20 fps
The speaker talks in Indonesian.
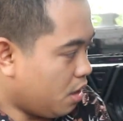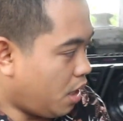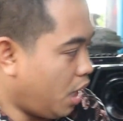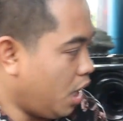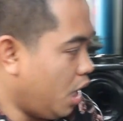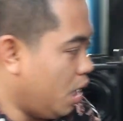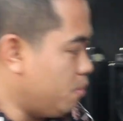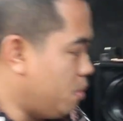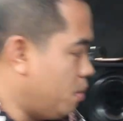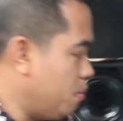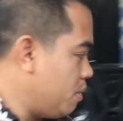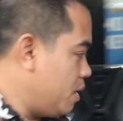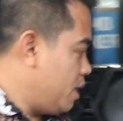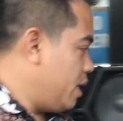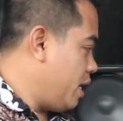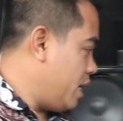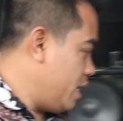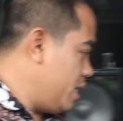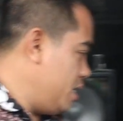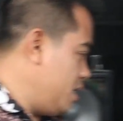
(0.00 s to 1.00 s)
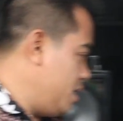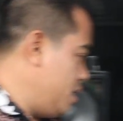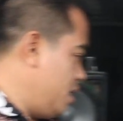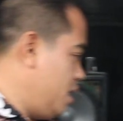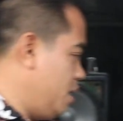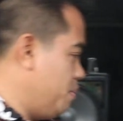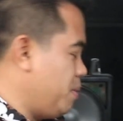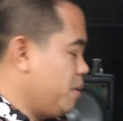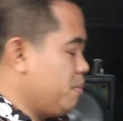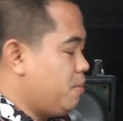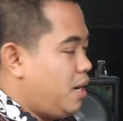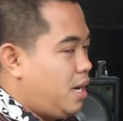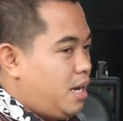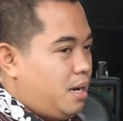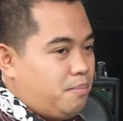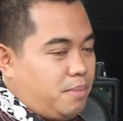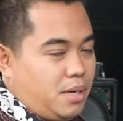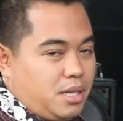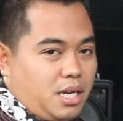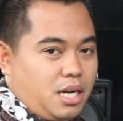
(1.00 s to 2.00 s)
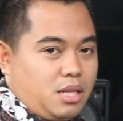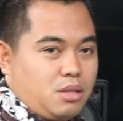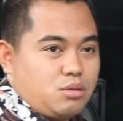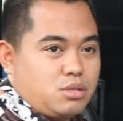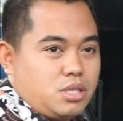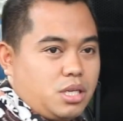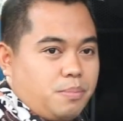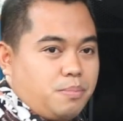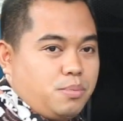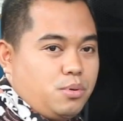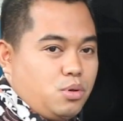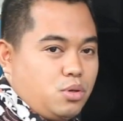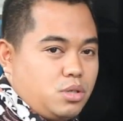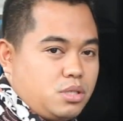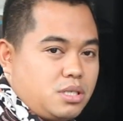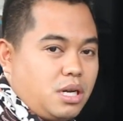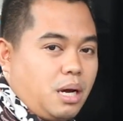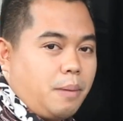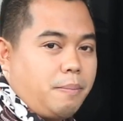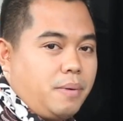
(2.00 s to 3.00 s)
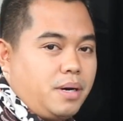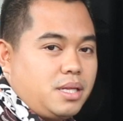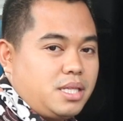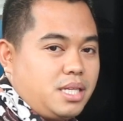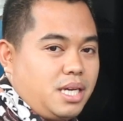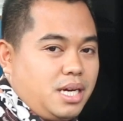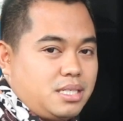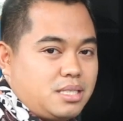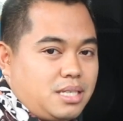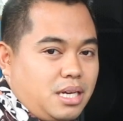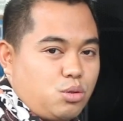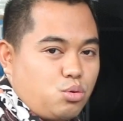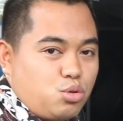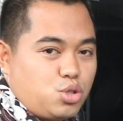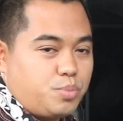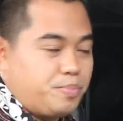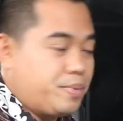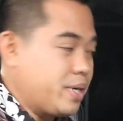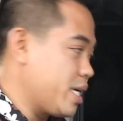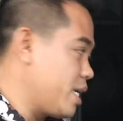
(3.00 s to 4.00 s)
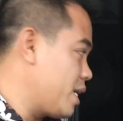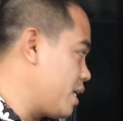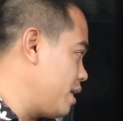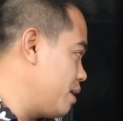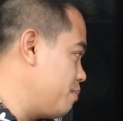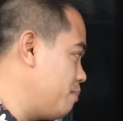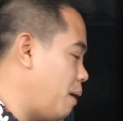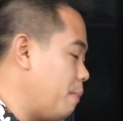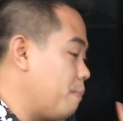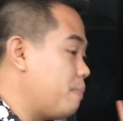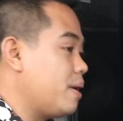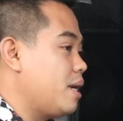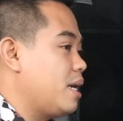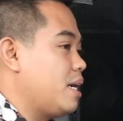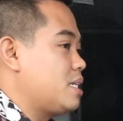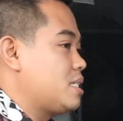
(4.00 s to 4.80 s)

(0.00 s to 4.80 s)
kalau membeli yang ini lebih mahal 400.000 dapatnya satu speaker 15